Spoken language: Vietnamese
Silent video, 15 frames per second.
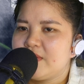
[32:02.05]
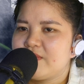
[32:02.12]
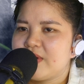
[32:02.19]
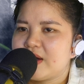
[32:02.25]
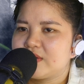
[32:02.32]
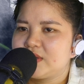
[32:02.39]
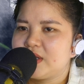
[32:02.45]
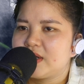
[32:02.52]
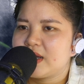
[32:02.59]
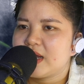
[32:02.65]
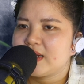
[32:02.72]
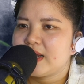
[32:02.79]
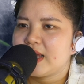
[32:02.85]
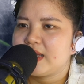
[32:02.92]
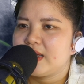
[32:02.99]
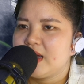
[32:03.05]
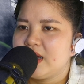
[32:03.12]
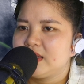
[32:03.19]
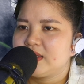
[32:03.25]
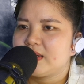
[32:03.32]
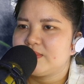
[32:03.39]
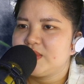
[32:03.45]
Vào thời khắc này,
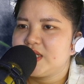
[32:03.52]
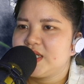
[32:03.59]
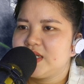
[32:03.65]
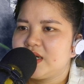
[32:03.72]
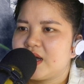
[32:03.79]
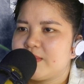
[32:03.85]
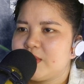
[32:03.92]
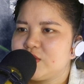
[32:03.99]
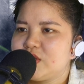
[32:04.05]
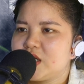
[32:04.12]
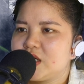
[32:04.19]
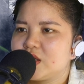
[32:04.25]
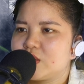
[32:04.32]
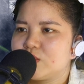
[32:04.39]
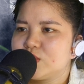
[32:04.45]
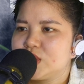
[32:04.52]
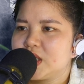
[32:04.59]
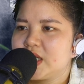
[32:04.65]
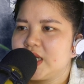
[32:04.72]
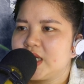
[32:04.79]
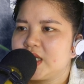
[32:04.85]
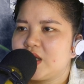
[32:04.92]
thậm chí cả bầu trời cũng
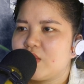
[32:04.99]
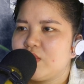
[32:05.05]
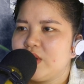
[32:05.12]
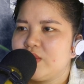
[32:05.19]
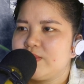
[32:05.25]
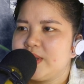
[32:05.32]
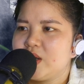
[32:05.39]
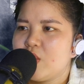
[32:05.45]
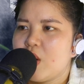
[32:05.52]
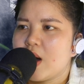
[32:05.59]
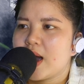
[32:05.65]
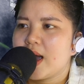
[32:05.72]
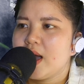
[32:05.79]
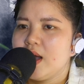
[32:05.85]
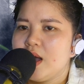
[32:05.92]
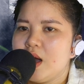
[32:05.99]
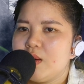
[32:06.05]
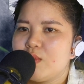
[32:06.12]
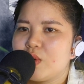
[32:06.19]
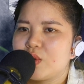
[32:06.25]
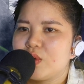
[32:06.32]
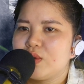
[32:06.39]
xuất hiện dấu hiệu biến hóa,
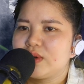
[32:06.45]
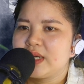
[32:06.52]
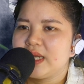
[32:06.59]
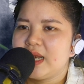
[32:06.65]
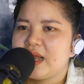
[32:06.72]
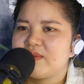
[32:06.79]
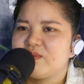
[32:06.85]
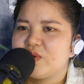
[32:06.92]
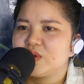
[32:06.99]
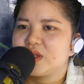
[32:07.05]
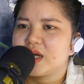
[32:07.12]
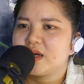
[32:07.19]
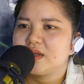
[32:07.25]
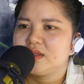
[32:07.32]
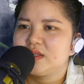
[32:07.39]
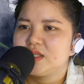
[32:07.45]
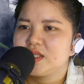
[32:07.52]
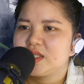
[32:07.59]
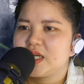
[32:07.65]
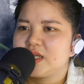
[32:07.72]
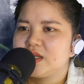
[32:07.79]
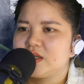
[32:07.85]
một luồng khí lạnh vô tận trừ
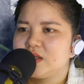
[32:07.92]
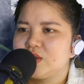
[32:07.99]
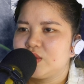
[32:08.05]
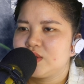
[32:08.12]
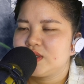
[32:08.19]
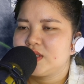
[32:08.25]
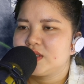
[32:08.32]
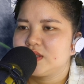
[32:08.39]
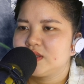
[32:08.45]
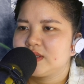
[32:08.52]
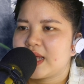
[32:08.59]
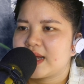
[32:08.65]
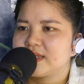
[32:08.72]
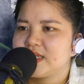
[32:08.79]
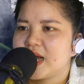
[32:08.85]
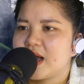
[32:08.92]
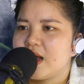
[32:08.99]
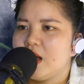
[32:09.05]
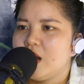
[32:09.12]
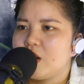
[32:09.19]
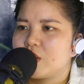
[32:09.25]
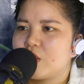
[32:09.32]
trên người đội trưởng tản ra,
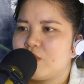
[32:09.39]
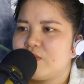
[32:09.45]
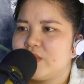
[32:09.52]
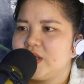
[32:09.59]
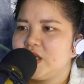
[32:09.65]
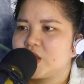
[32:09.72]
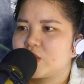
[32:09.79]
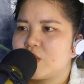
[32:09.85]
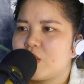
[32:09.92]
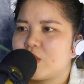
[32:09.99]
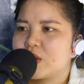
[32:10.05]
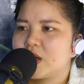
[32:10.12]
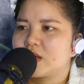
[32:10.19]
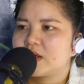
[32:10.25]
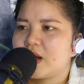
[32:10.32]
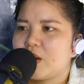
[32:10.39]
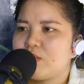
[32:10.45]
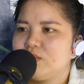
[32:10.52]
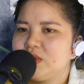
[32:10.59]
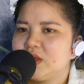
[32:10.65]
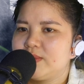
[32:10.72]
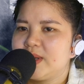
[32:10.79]
cùng với nhiệt độ cực
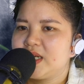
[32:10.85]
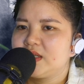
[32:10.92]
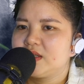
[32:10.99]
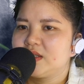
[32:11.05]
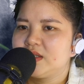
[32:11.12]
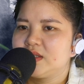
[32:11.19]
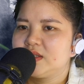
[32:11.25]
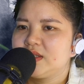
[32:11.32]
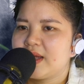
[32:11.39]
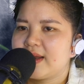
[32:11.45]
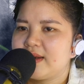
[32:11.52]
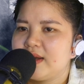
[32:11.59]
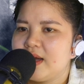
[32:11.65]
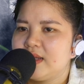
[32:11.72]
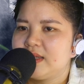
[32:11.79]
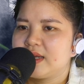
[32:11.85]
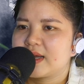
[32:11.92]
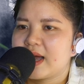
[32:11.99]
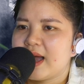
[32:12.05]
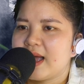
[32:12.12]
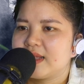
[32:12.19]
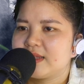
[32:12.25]
nóng từ bên người Hứa Thanh thì
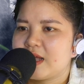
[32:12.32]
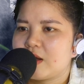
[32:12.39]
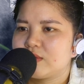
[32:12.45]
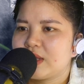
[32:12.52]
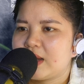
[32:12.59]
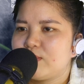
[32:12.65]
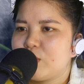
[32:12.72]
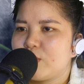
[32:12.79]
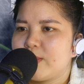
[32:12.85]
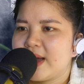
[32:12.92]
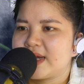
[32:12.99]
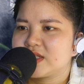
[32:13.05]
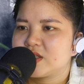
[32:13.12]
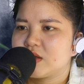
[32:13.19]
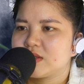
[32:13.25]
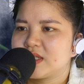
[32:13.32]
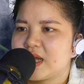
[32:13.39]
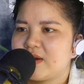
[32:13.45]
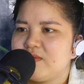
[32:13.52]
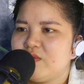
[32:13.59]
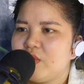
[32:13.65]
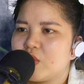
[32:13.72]
cả hai tạo thành một màn so
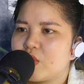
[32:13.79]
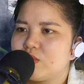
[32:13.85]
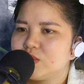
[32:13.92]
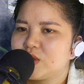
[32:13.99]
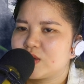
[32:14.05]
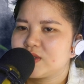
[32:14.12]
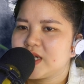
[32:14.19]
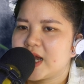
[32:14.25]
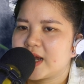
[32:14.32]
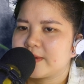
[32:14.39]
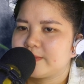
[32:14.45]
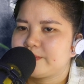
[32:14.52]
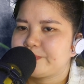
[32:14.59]
sánh vô cùng rõ ràng.